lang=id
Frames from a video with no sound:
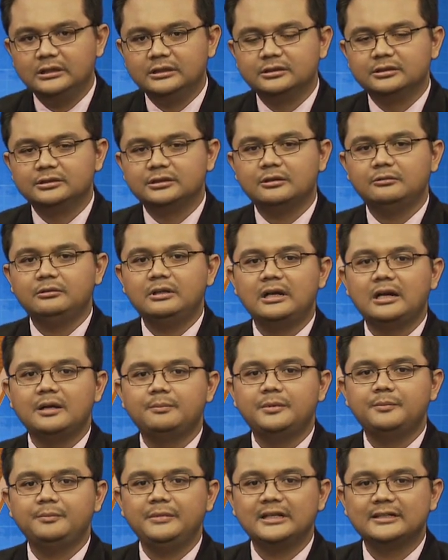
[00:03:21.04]
Saudara
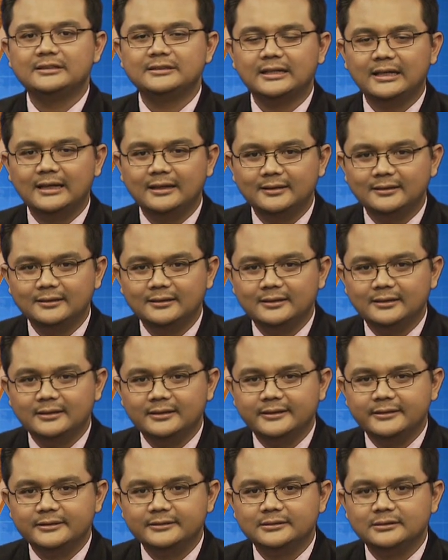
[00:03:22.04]
pemirsa,
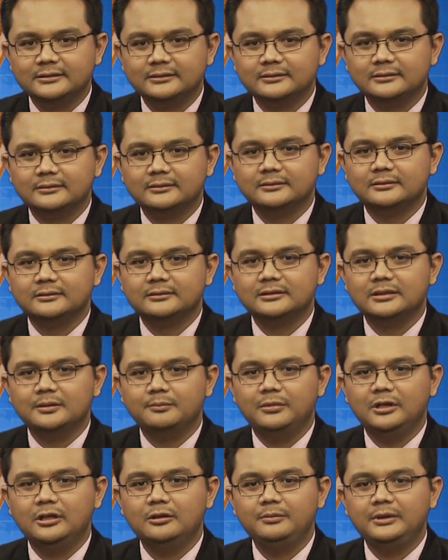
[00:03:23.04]

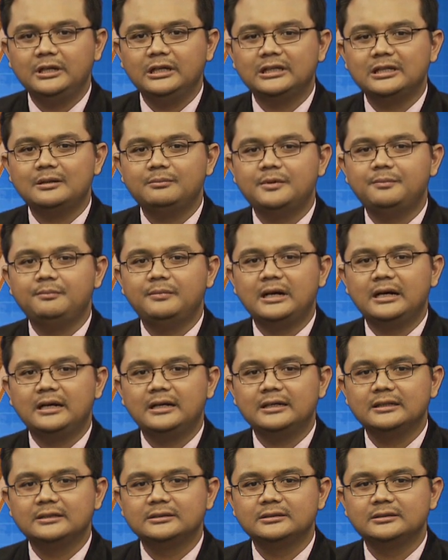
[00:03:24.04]
sebelum kita
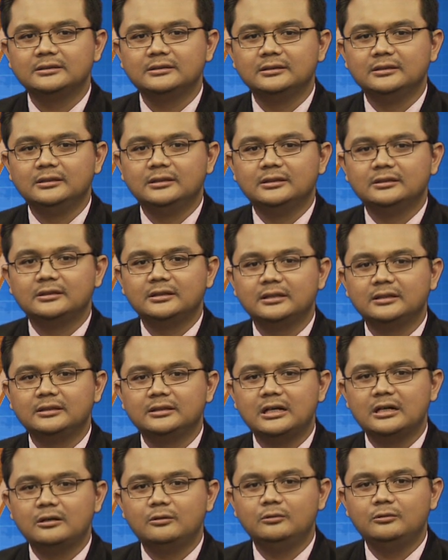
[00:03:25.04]
membahas
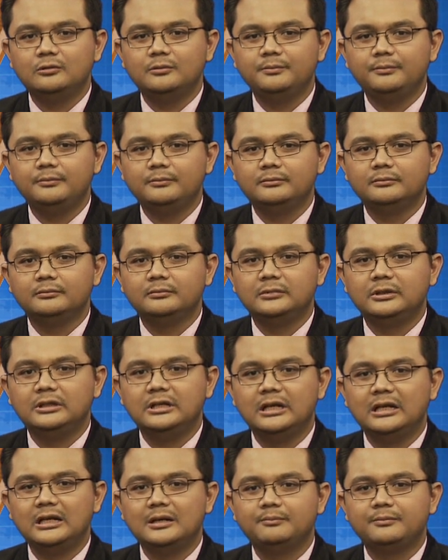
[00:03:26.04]
tentang hukum
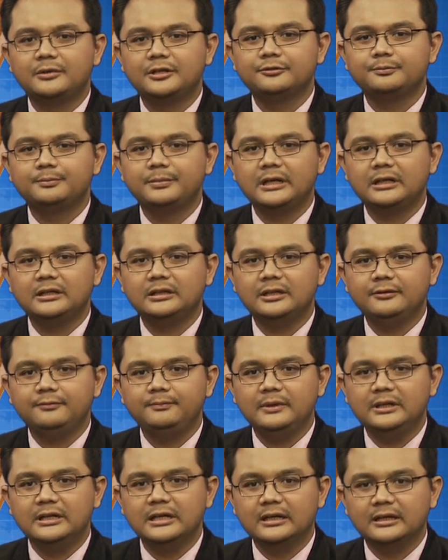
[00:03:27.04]
dalam perspektif
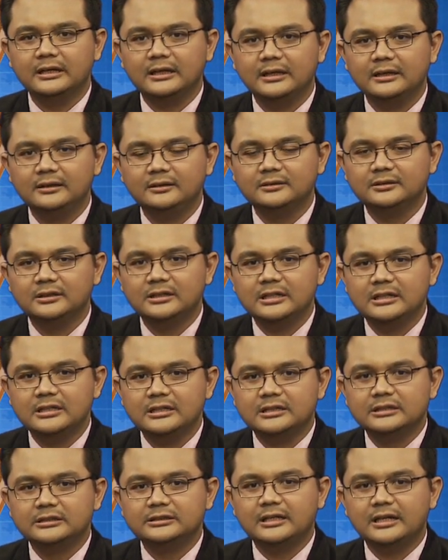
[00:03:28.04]
pidana,
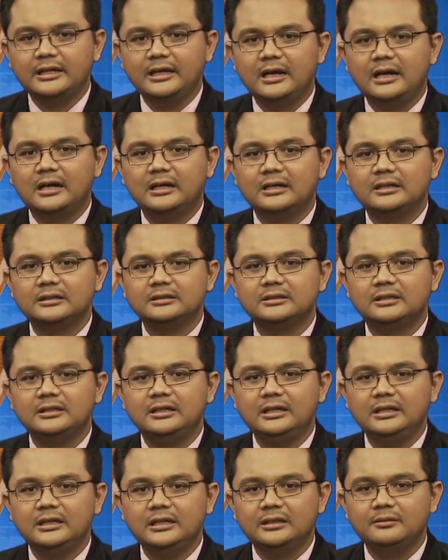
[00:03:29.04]
saya akan
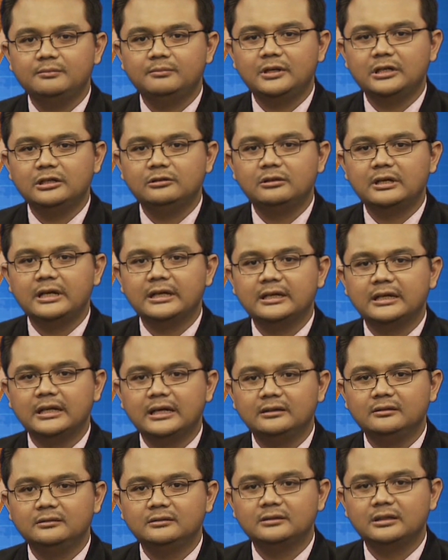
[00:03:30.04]
sedikit
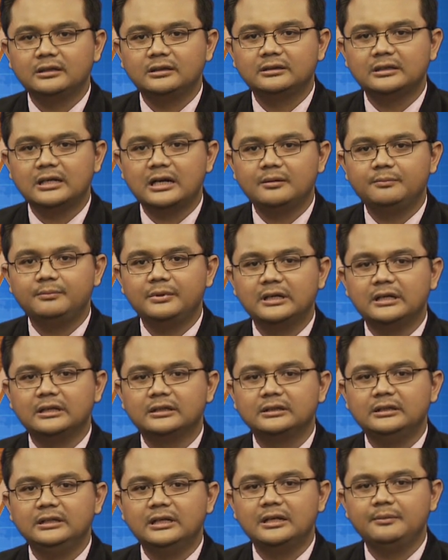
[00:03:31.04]
menguraikan tentang
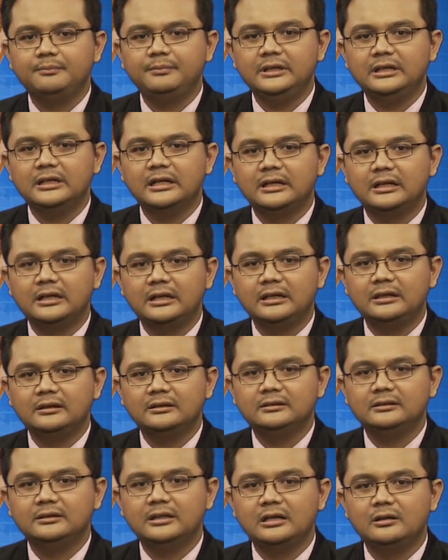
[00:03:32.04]
pengertian
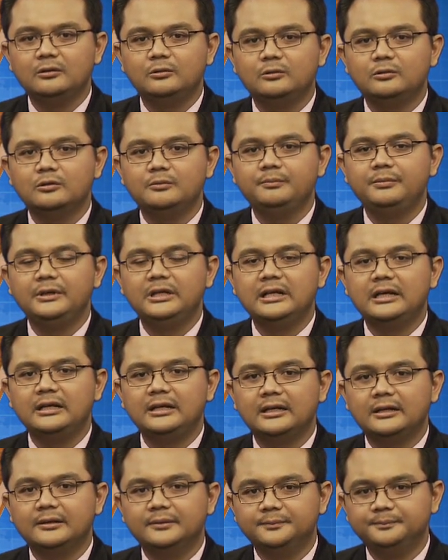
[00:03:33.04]
pidana dan hukum
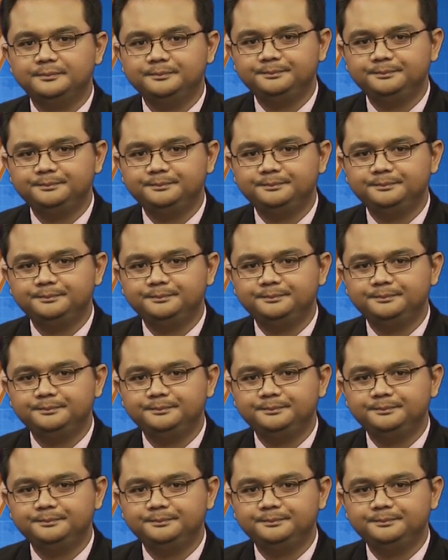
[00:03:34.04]
pidana.